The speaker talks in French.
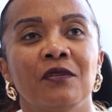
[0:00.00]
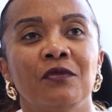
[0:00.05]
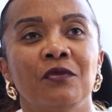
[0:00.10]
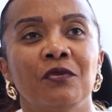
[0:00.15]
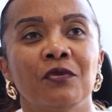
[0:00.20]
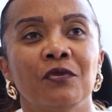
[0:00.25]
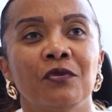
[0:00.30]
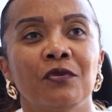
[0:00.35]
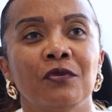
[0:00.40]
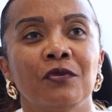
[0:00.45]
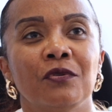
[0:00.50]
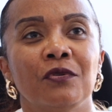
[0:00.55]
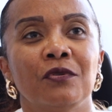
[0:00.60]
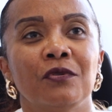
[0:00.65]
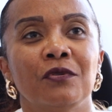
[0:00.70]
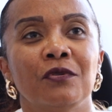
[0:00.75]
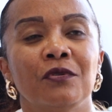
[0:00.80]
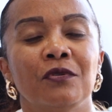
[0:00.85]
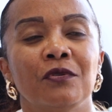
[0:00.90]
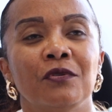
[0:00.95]

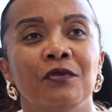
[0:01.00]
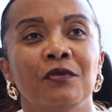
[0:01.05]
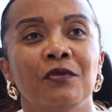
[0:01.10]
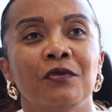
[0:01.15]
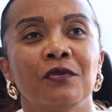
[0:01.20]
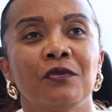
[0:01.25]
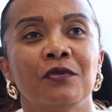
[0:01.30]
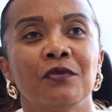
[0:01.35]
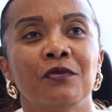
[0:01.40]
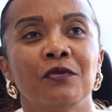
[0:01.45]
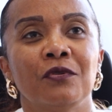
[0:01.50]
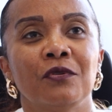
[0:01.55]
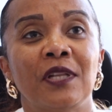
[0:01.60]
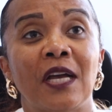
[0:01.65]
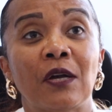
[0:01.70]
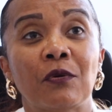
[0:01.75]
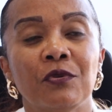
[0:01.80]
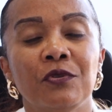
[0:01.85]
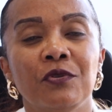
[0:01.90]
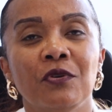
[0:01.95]
de, de
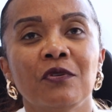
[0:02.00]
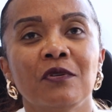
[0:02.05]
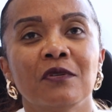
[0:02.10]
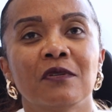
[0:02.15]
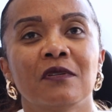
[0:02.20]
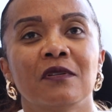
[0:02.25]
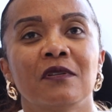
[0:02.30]
La Réunion